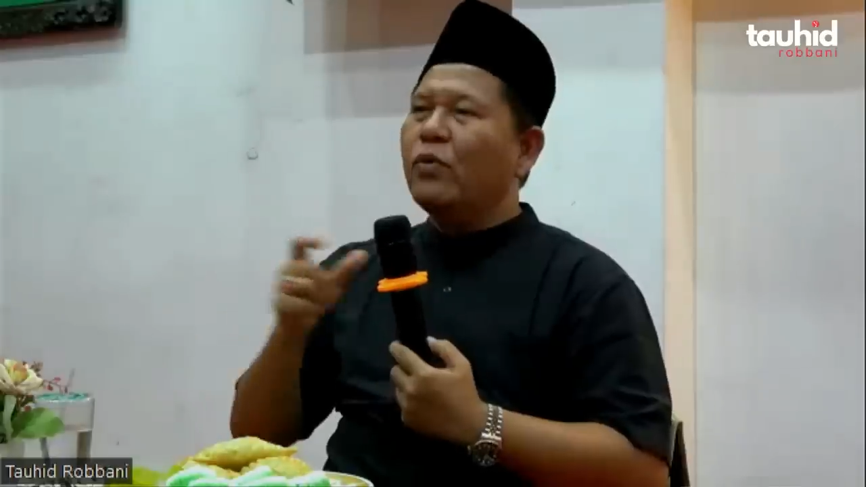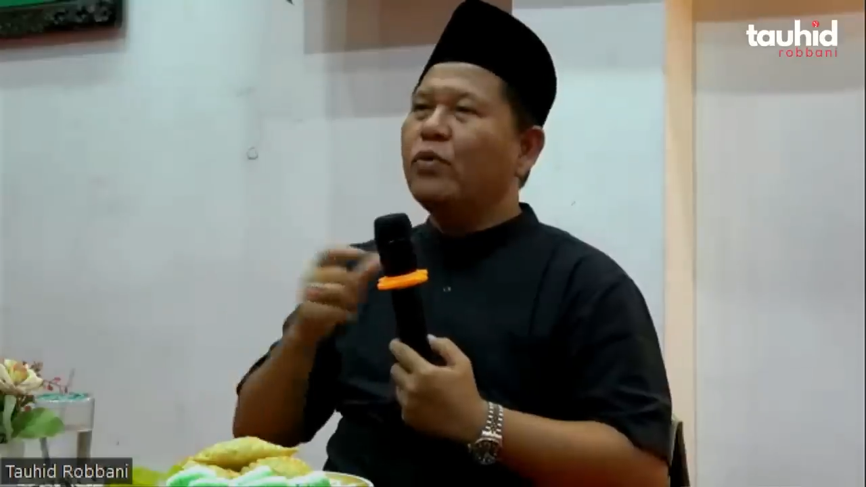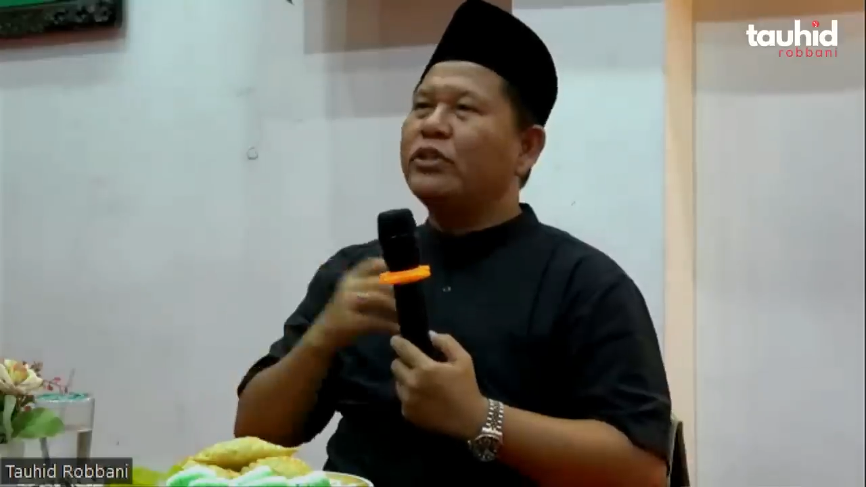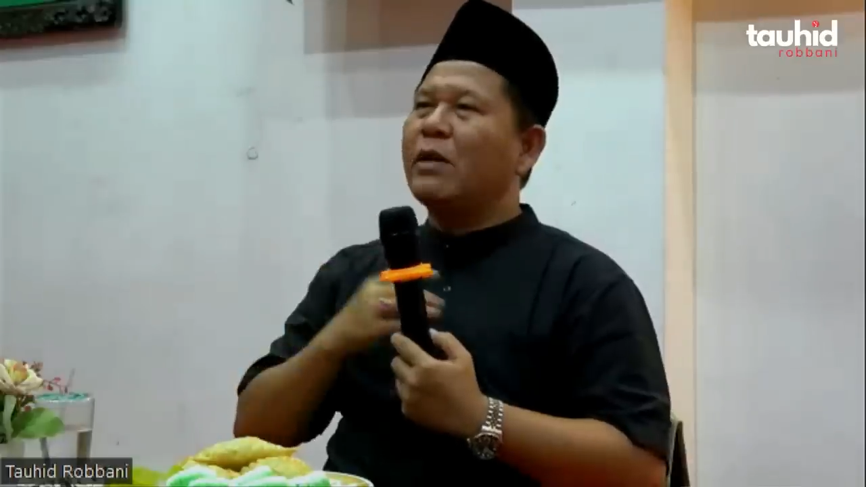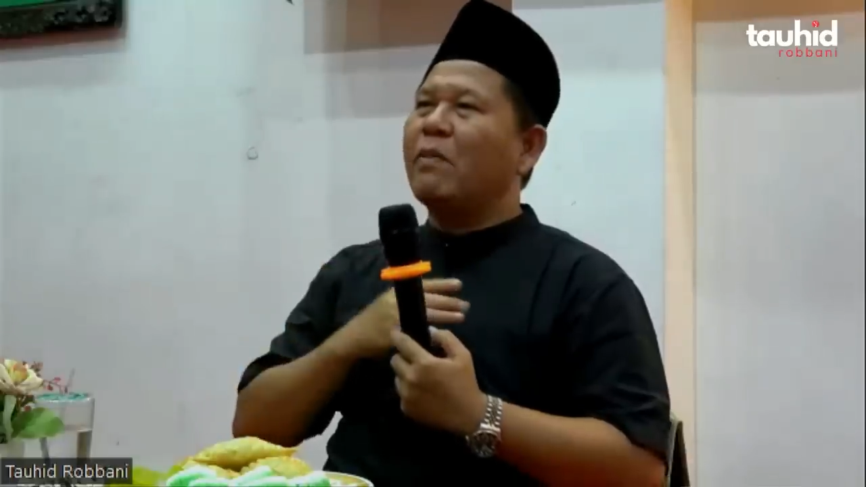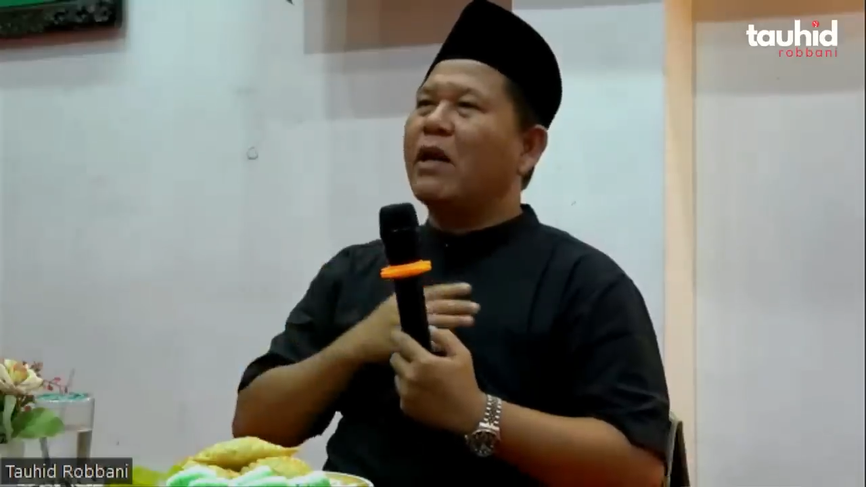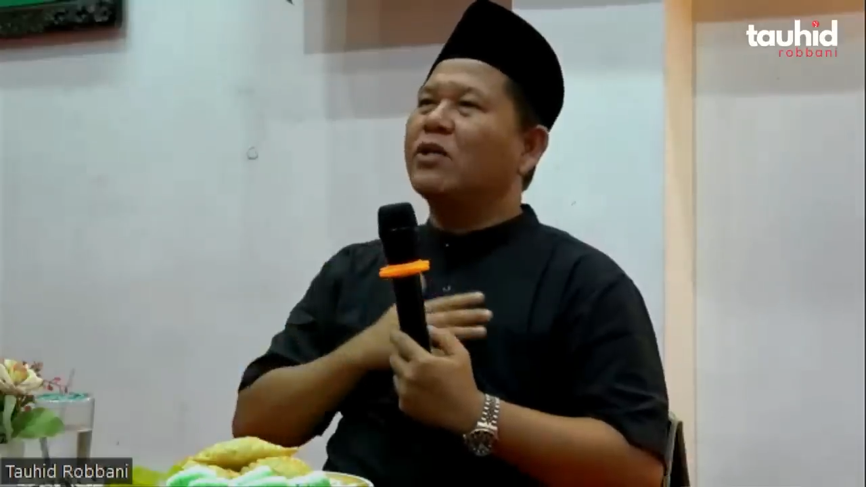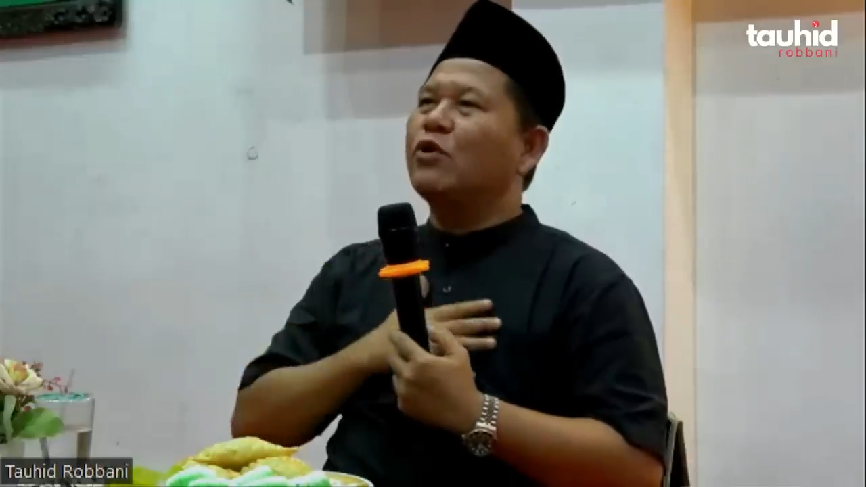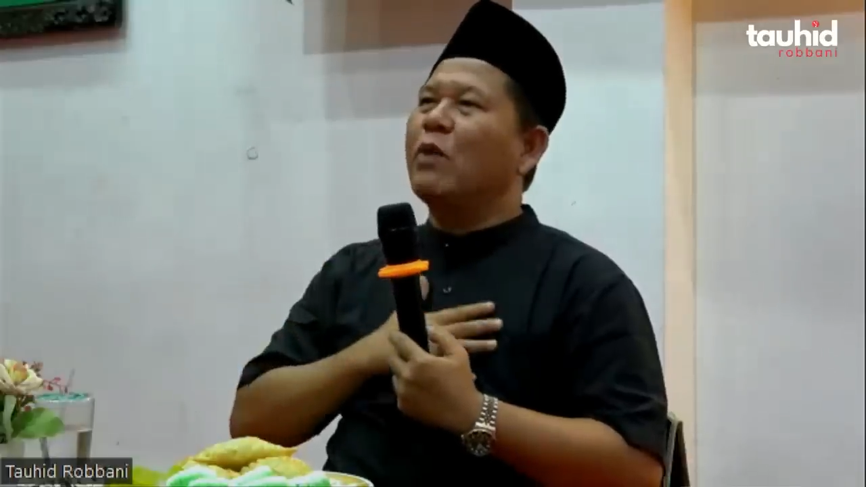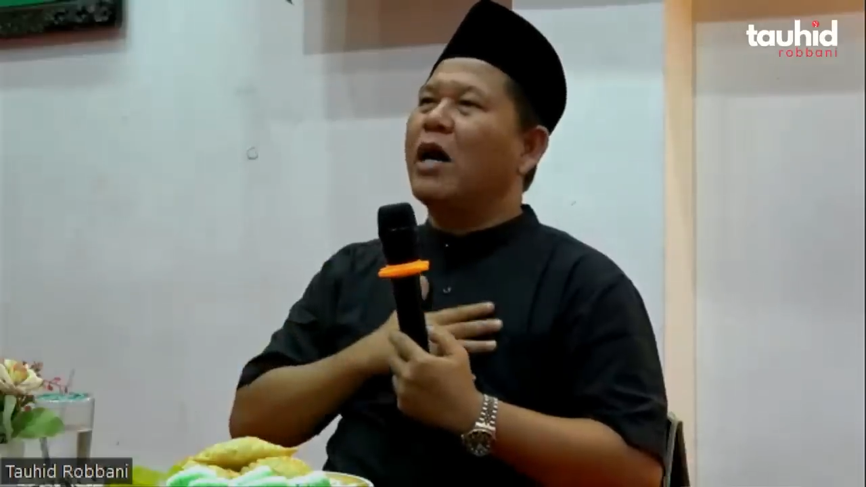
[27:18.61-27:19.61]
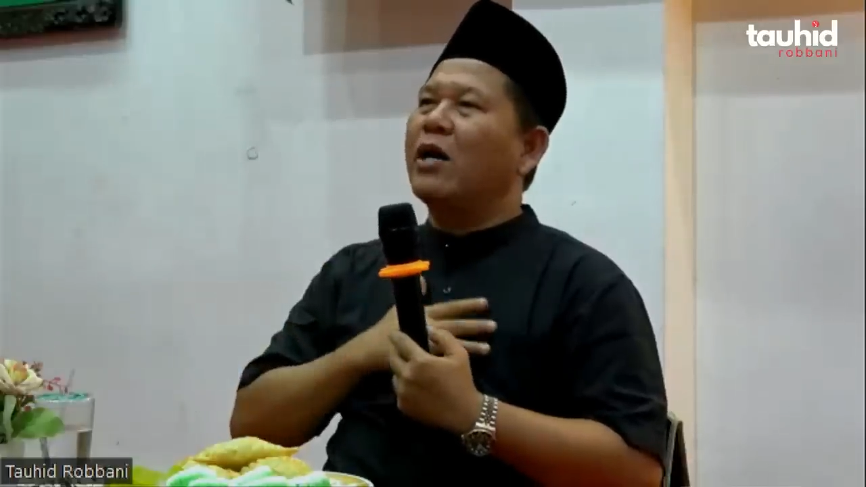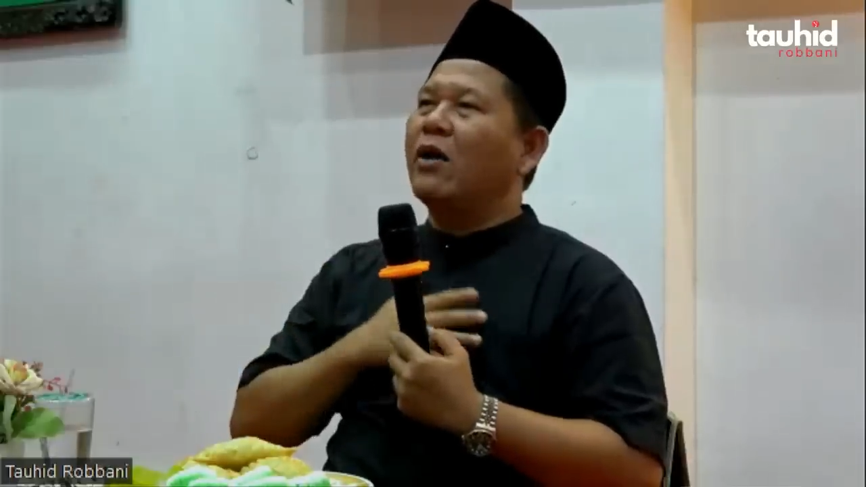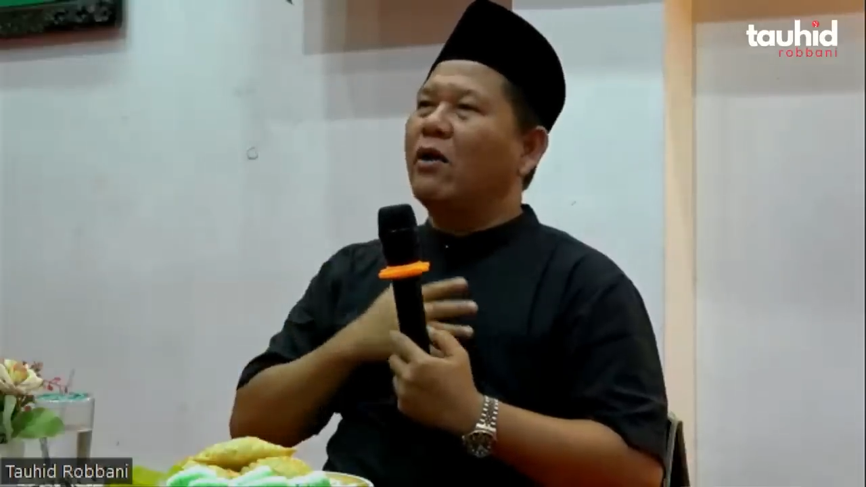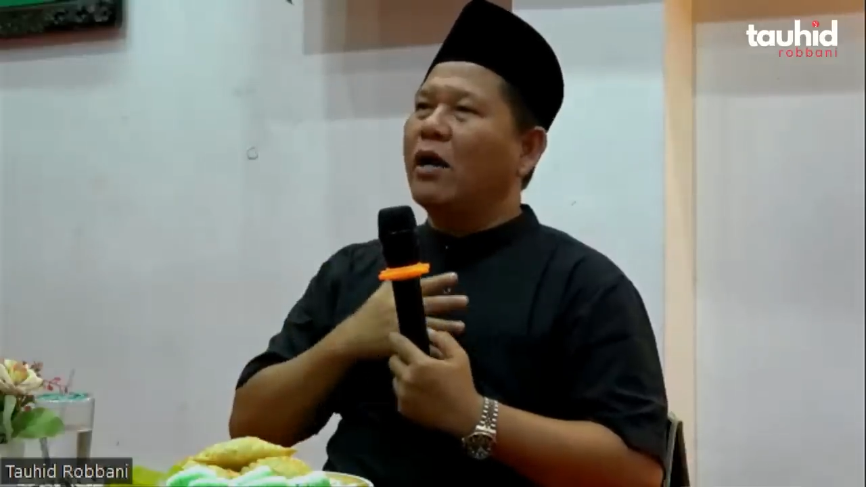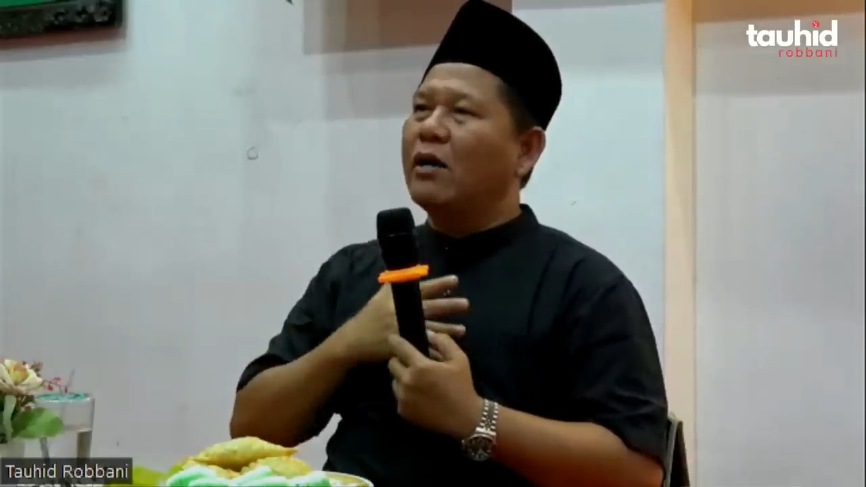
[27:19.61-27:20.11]
ucapkanlah
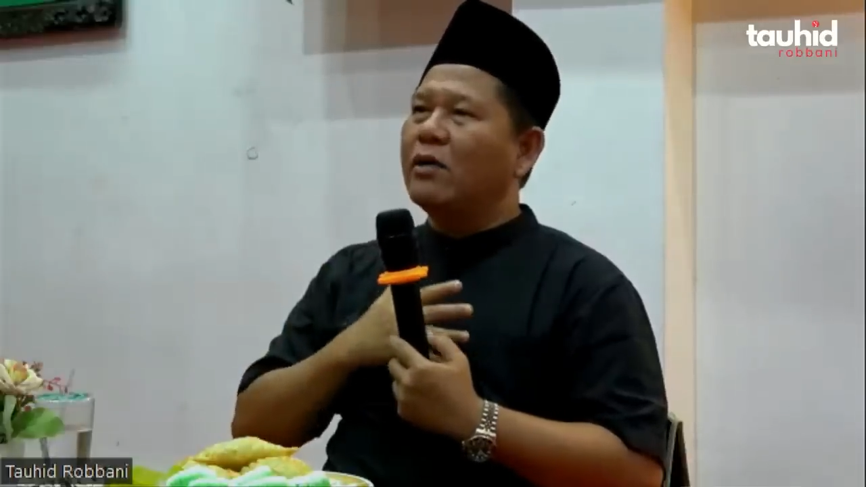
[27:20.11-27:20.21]
subhanallah,